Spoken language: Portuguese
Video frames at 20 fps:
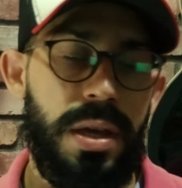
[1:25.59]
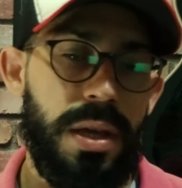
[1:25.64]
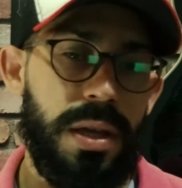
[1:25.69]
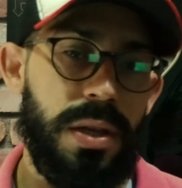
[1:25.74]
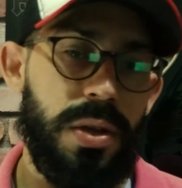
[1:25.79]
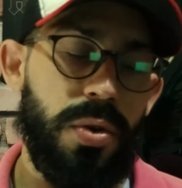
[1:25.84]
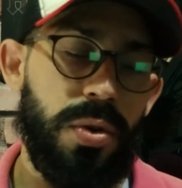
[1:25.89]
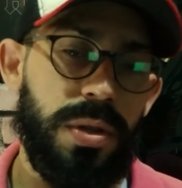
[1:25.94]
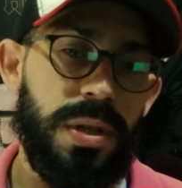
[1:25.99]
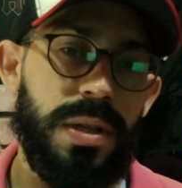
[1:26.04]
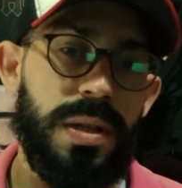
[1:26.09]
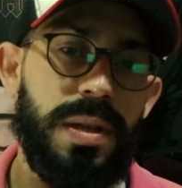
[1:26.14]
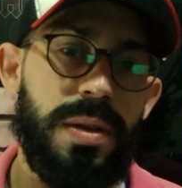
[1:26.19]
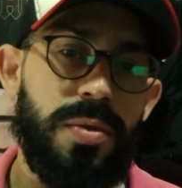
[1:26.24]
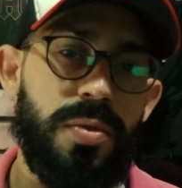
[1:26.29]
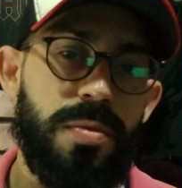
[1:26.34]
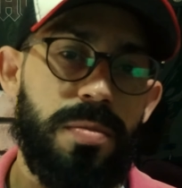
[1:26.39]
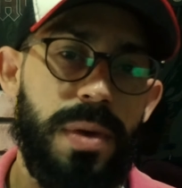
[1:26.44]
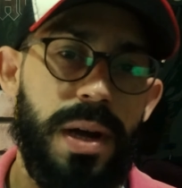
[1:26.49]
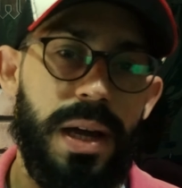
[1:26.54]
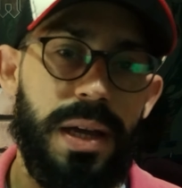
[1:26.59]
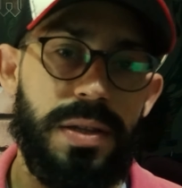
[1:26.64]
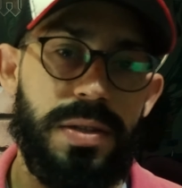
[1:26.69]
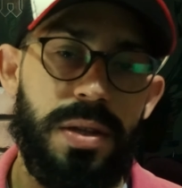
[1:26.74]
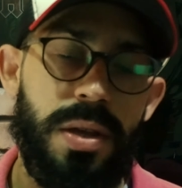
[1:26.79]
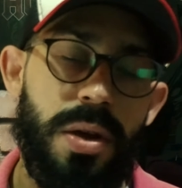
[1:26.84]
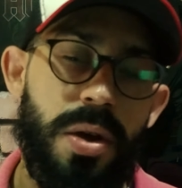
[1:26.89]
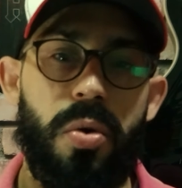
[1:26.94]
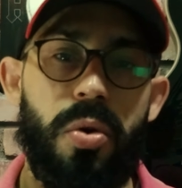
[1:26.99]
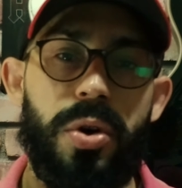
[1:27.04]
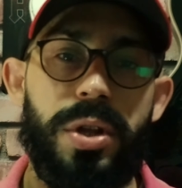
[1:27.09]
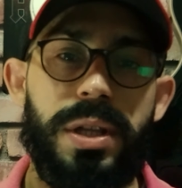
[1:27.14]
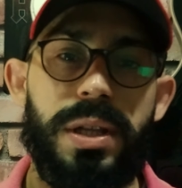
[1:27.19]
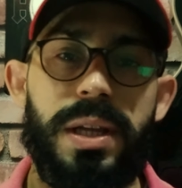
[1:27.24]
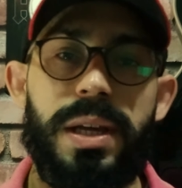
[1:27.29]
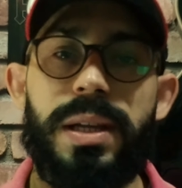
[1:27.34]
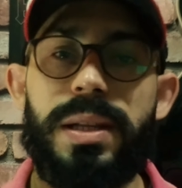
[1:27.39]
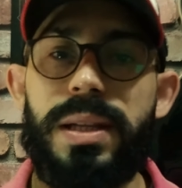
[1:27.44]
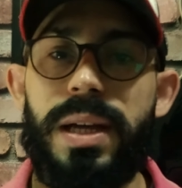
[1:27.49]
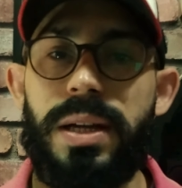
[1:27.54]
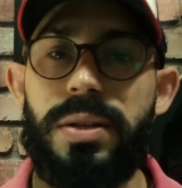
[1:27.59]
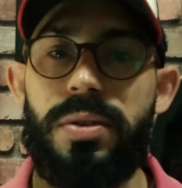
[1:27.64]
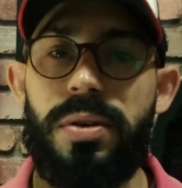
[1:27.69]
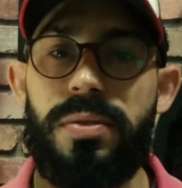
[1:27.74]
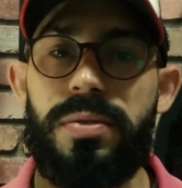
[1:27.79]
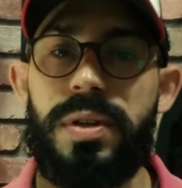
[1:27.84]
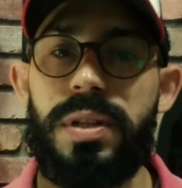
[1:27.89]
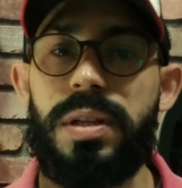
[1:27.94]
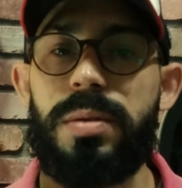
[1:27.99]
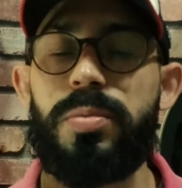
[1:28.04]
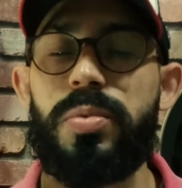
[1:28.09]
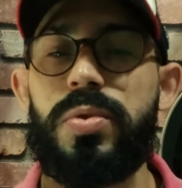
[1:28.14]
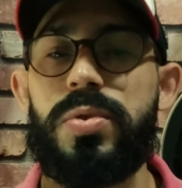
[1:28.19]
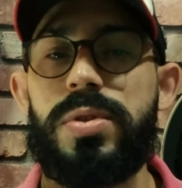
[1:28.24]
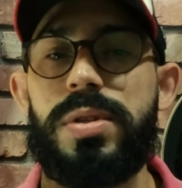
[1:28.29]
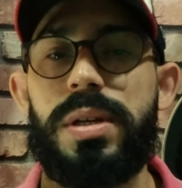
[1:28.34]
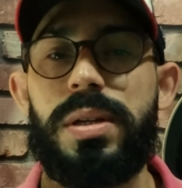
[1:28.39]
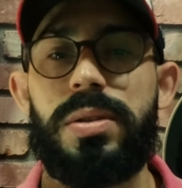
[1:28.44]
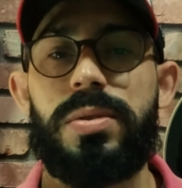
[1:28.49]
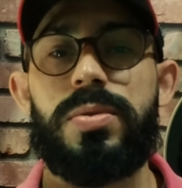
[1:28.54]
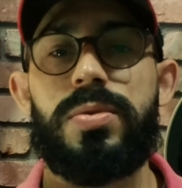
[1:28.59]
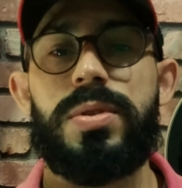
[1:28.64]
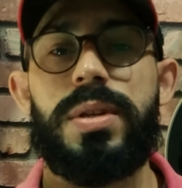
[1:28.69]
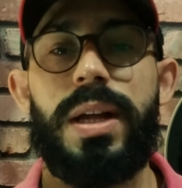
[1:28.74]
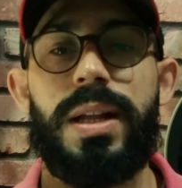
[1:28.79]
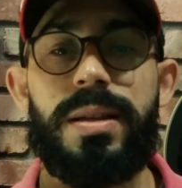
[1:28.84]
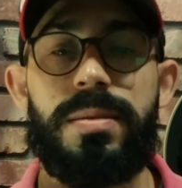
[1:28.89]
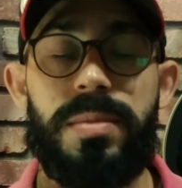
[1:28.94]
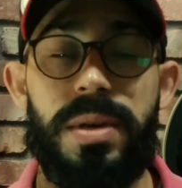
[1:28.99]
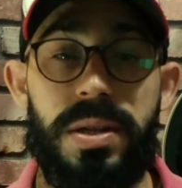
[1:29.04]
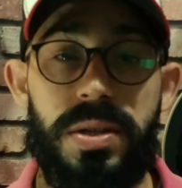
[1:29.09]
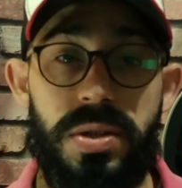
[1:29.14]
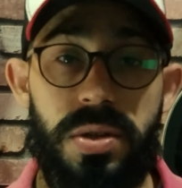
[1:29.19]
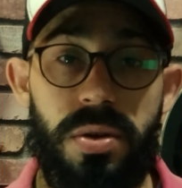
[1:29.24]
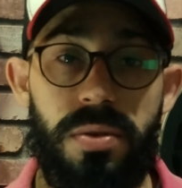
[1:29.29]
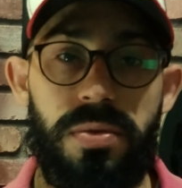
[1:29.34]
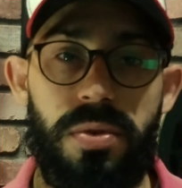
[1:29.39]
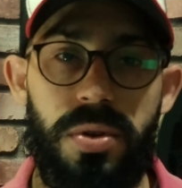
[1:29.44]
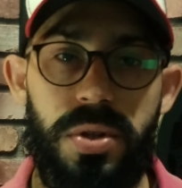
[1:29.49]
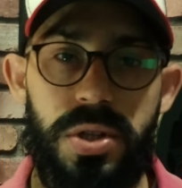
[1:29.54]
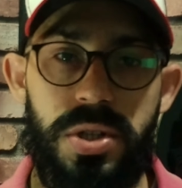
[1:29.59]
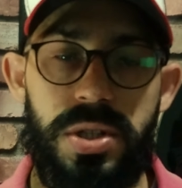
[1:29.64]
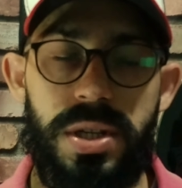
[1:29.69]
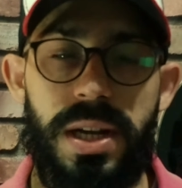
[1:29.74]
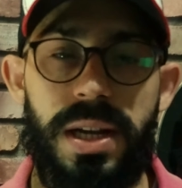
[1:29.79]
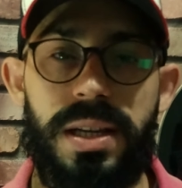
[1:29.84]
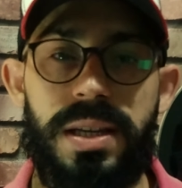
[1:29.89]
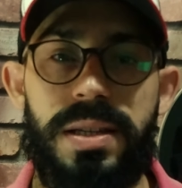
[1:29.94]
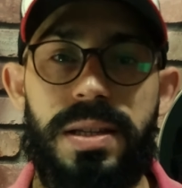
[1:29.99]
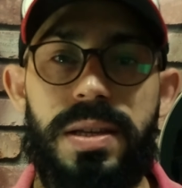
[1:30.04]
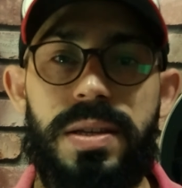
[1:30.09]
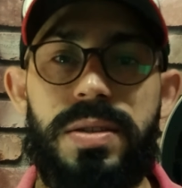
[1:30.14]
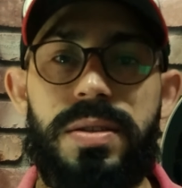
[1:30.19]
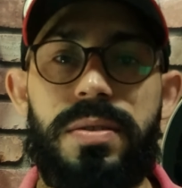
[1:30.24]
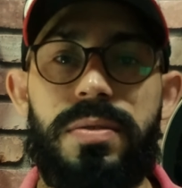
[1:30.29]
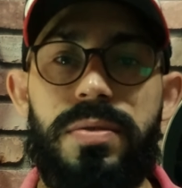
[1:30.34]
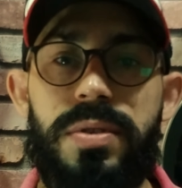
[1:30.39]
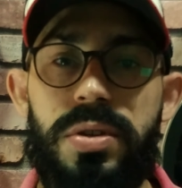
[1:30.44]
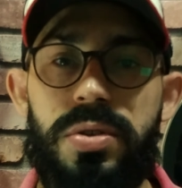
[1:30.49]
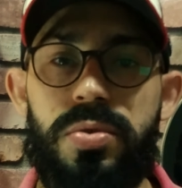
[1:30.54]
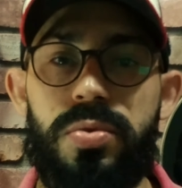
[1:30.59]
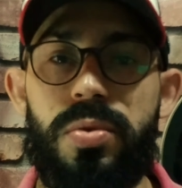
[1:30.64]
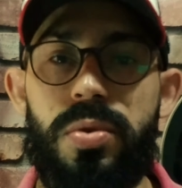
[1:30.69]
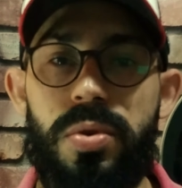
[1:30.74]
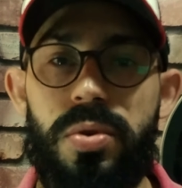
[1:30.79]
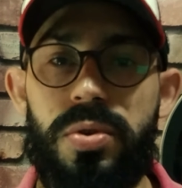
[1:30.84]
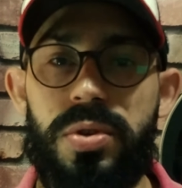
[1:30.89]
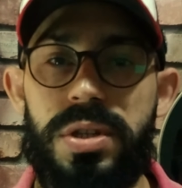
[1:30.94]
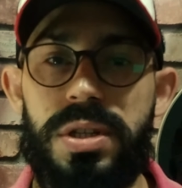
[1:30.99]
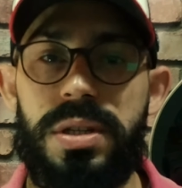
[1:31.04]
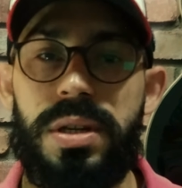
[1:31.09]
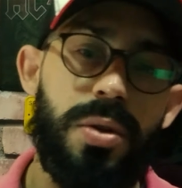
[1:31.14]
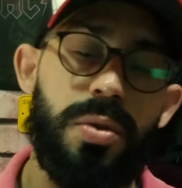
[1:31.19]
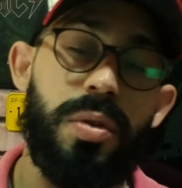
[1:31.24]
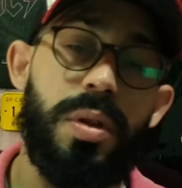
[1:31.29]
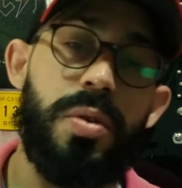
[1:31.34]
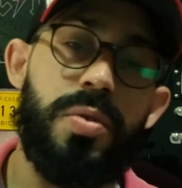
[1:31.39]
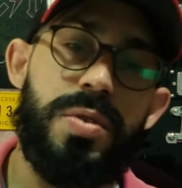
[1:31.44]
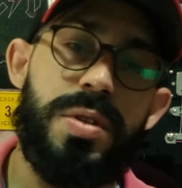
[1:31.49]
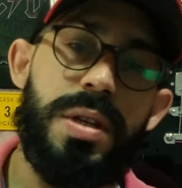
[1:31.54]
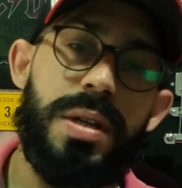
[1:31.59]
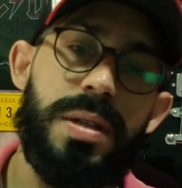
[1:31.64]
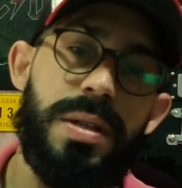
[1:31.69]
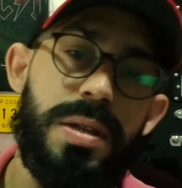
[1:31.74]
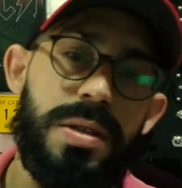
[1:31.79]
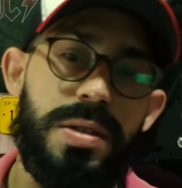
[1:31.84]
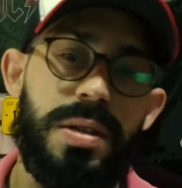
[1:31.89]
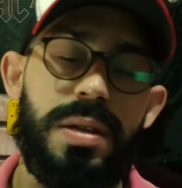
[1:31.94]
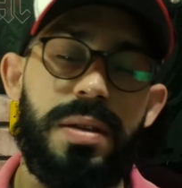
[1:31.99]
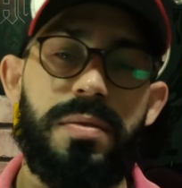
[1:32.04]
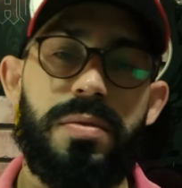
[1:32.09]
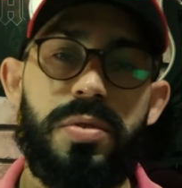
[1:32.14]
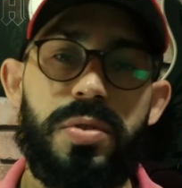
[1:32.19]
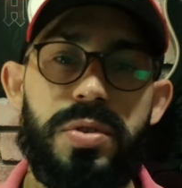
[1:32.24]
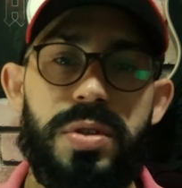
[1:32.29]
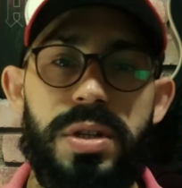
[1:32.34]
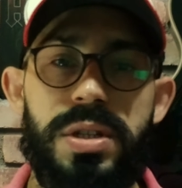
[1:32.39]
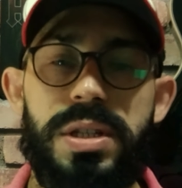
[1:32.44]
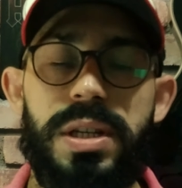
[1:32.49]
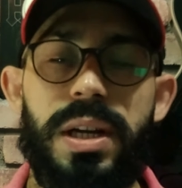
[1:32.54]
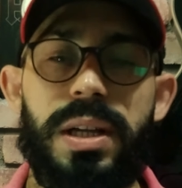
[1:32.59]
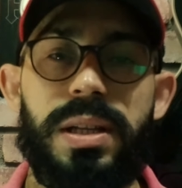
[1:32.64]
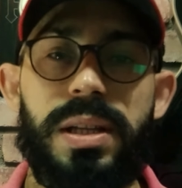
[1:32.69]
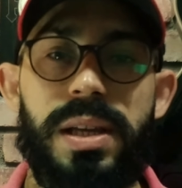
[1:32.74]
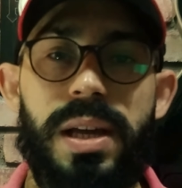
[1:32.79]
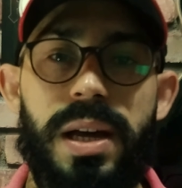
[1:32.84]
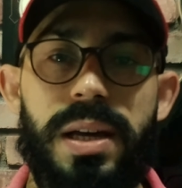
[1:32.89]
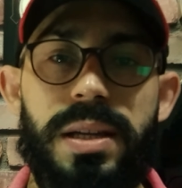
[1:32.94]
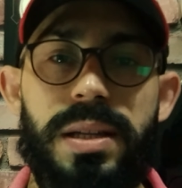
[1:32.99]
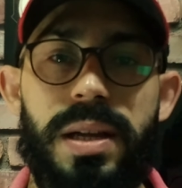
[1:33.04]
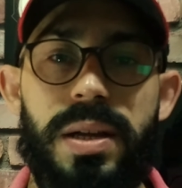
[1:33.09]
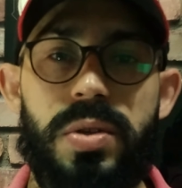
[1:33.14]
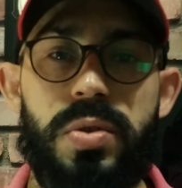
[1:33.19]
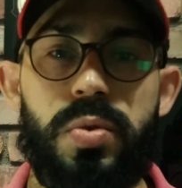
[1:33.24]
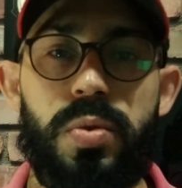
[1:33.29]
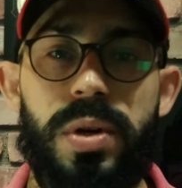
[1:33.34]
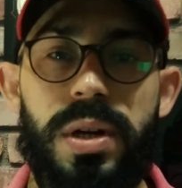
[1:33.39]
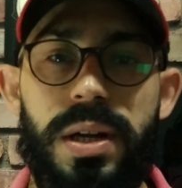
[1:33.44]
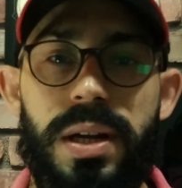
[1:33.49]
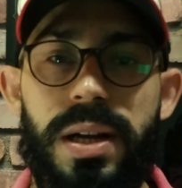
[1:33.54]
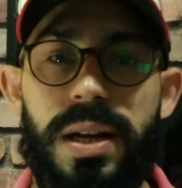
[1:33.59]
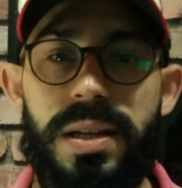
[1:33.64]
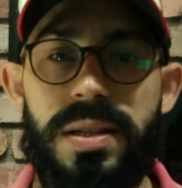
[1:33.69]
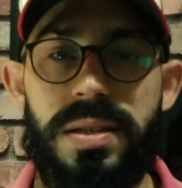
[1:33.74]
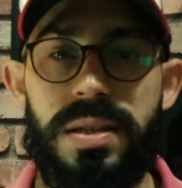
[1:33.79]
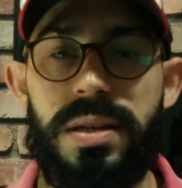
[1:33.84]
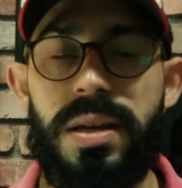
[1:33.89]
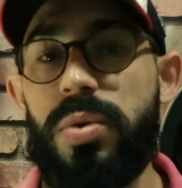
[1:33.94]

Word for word: E eu te digo mais, 80 a 90% dos alimentos que eu vou listar aqui nesse vídeo hoje, eu tenho certeza que você já tem aí na sua casa.